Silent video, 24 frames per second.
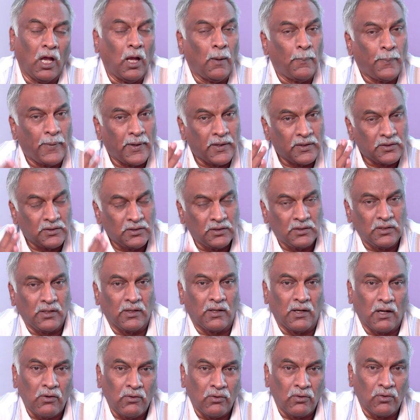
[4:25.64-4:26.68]
ఆ పరిస్థితికి
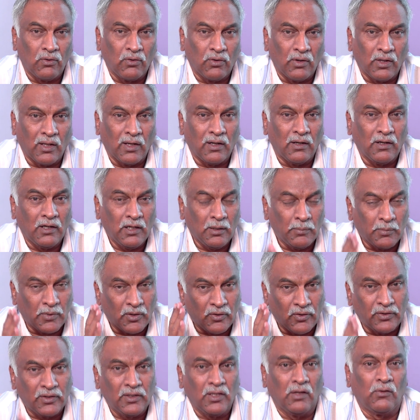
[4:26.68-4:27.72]
రాకుండా ఉండాలంటే
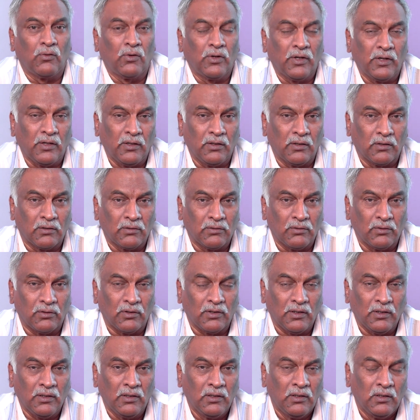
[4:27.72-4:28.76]
మనం అంతా ఒకటి
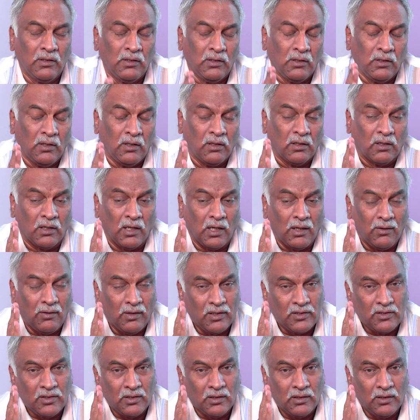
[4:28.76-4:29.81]
అనుకుంటే
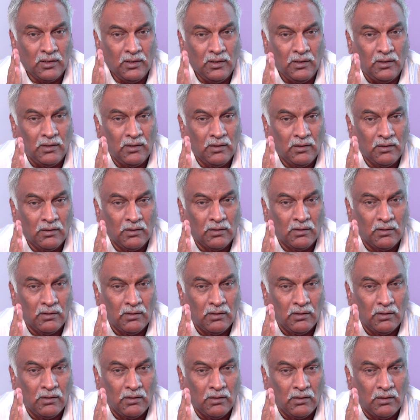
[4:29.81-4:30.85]
కావాల్సింది
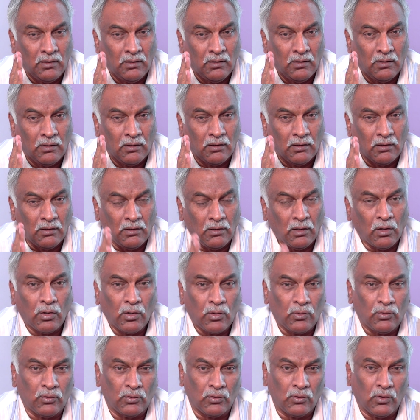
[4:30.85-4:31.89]

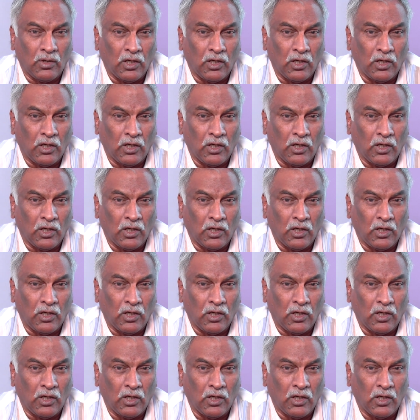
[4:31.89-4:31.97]
గౌరవం